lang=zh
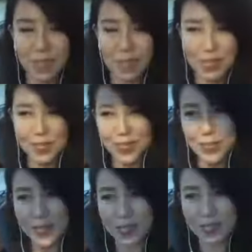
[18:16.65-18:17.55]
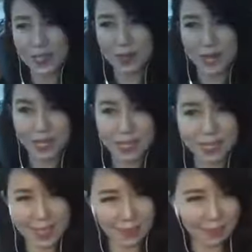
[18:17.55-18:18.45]
然后又很喜欢，可
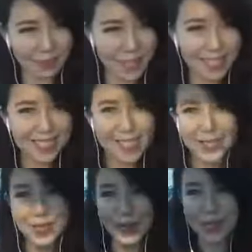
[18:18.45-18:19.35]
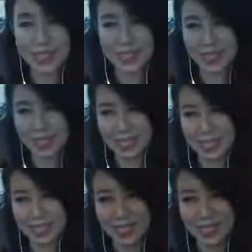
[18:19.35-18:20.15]
能就对。